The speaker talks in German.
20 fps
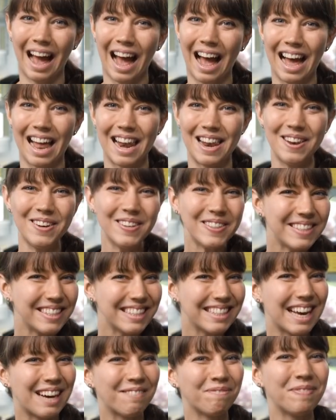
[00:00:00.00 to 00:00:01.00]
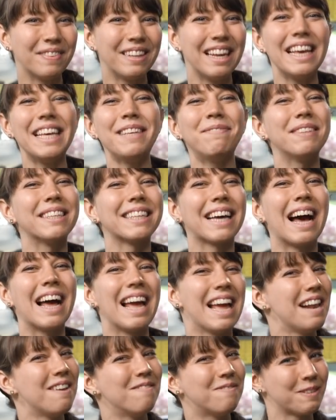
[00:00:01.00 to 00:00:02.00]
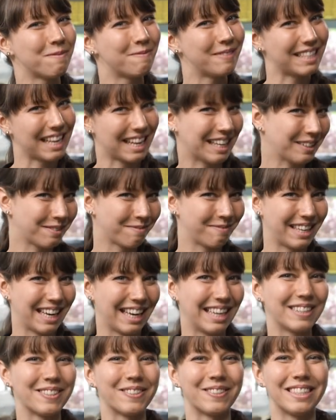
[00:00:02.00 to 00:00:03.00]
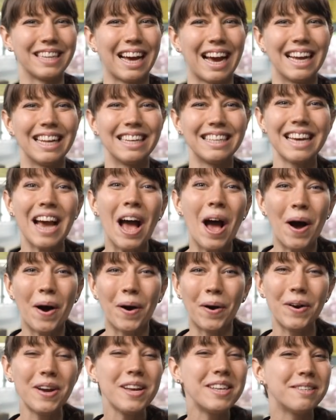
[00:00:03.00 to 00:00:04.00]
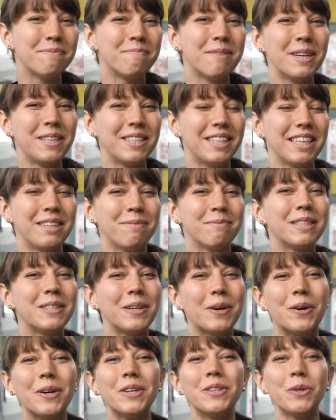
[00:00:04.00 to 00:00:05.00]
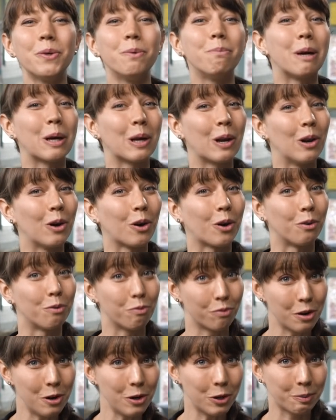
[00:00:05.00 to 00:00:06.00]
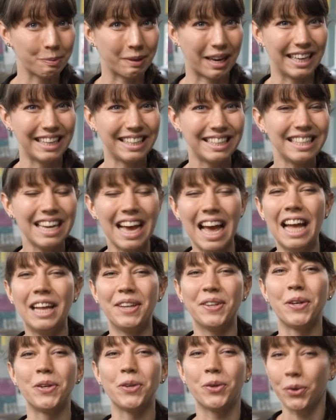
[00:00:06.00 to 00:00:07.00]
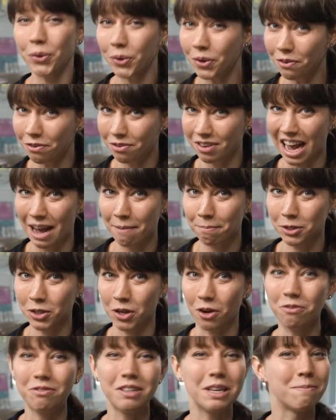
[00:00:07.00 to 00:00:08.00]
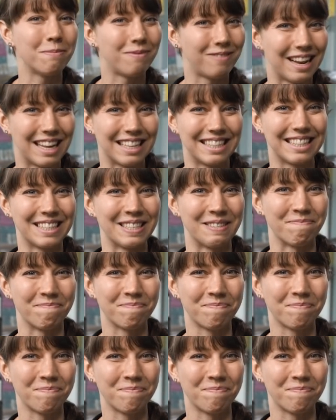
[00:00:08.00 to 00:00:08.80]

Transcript: Hallo zusammen, ich bin Rahel vom Zentrum der Gesundheit. Heute möchte ich mit euch über Chlorophyll sprechen, den grünen Farbstoff in Pflanzen.